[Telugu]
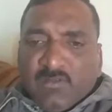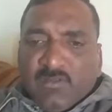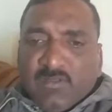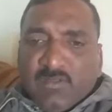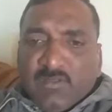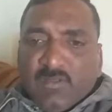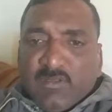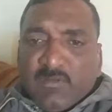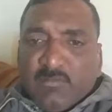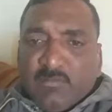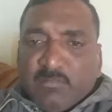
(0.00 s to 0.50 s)
ఈ
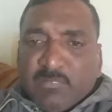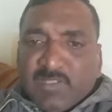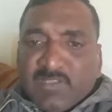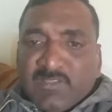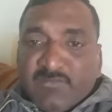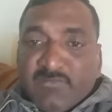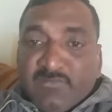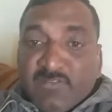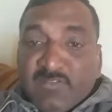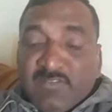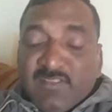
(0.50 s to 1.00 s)
మత
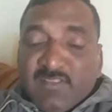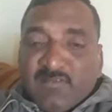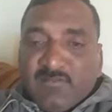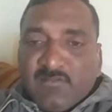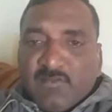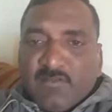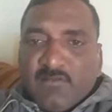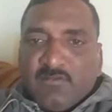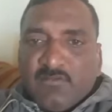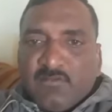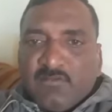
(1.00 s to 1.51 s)

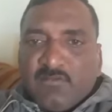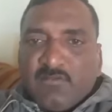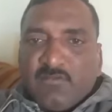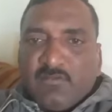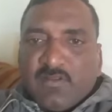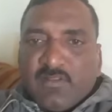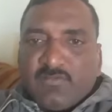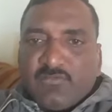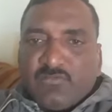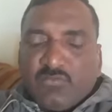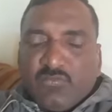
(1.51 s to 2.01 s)
విద్యాసాలు
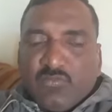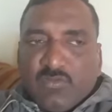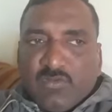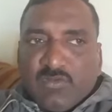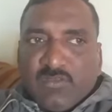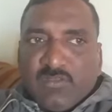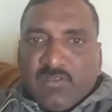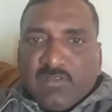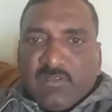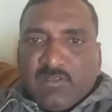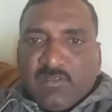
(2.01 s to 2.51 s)

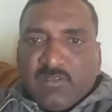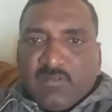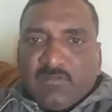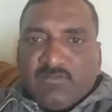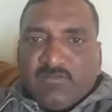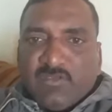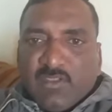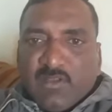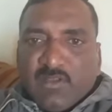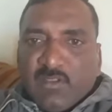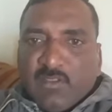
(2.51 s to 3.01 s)
రెచ్చగొట్టే
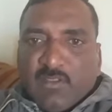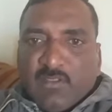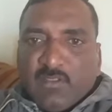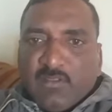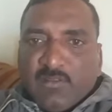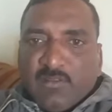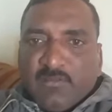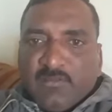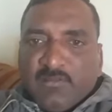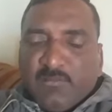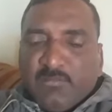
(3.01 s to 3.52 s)
చాలా
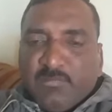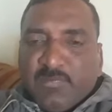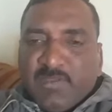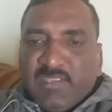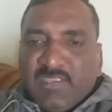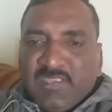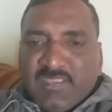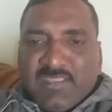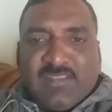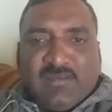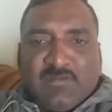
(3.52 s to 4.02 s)
ఇది
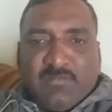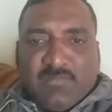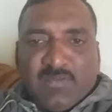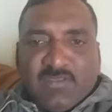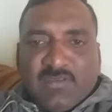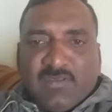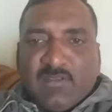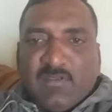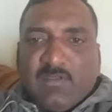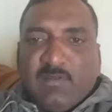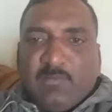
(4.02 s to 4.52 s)

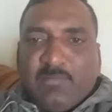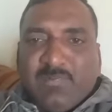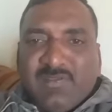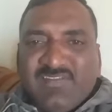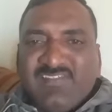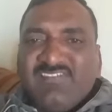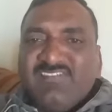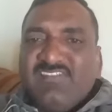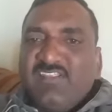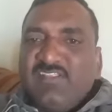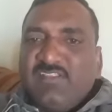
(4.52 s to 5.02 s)
భయంకరమైన
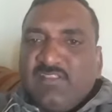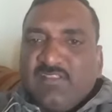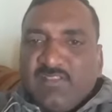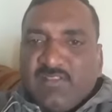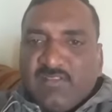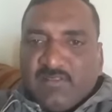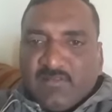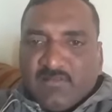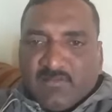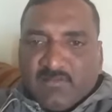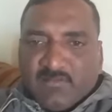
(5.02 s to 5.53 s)
పరిస్థితి
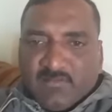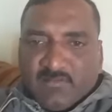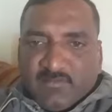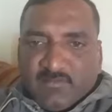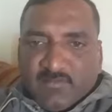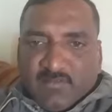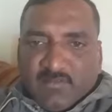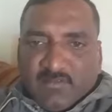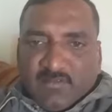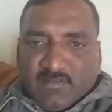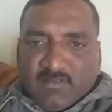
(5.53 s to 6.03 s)
ఇది
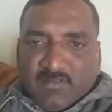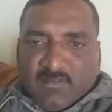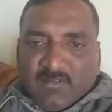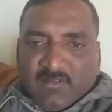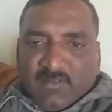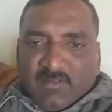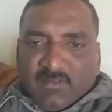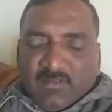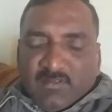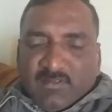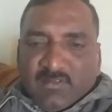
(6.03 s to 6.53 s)

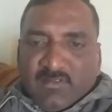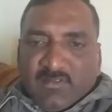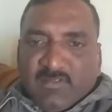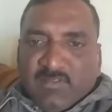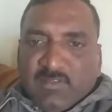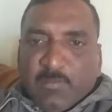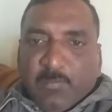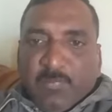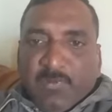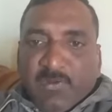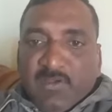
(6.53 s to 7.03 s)

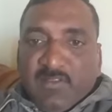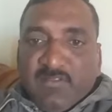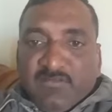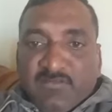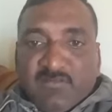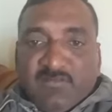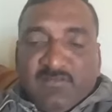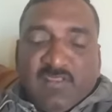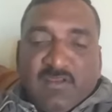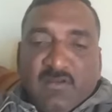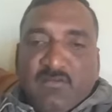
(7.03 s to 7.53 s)
ఇది ఎప్పటి
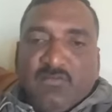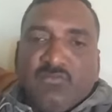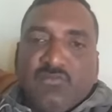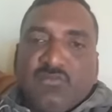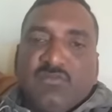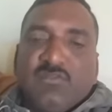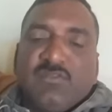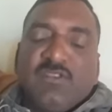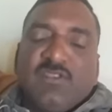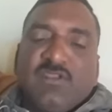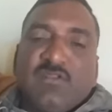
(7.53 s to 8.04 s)
నుంచి
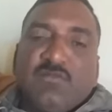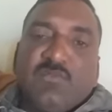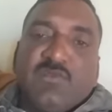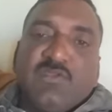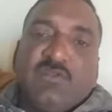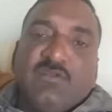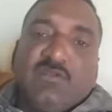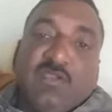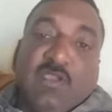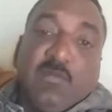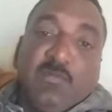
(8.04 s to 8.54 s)
జరుగుతుంది అన్న
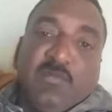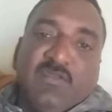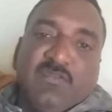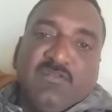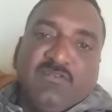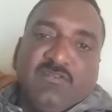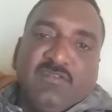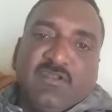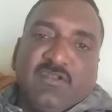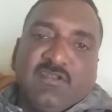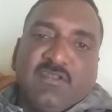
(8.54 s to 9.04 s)
మనం
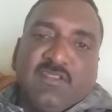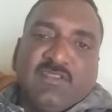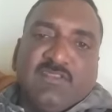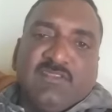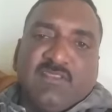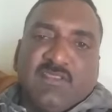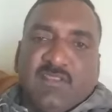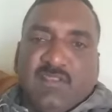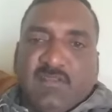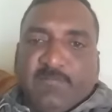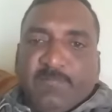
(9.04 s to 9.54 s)

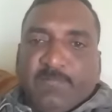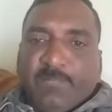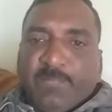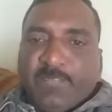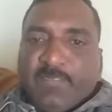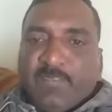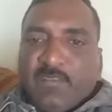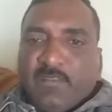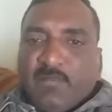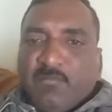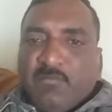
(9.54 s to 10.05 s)
గమనించినట్టయితే
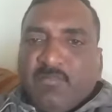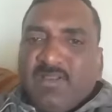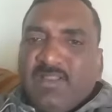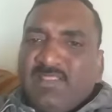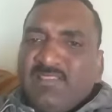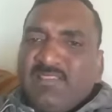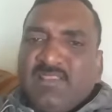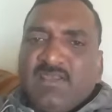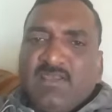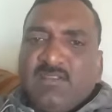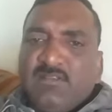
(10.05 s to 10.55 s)

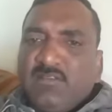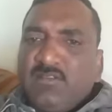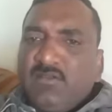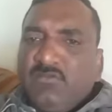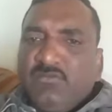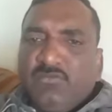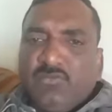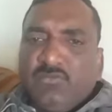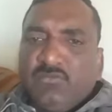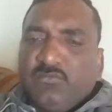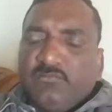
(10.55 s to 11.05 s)
మనందరికీ
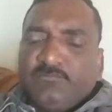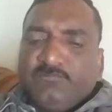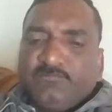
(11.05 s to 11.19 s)
తెలుసు